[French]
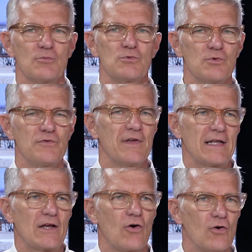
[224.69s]
Moi, je me souviens
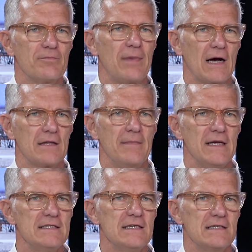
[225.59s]
des grandes parades
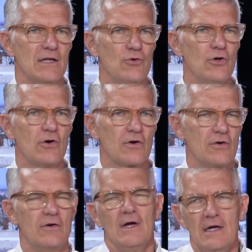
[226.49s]
Macy's à New York,
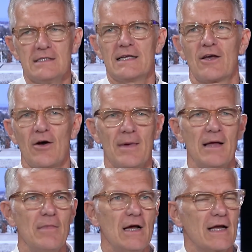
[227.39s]
c'est quand
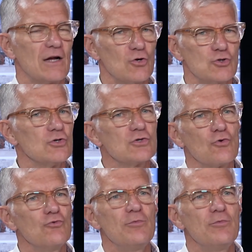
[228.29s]
même quelque chose qu'on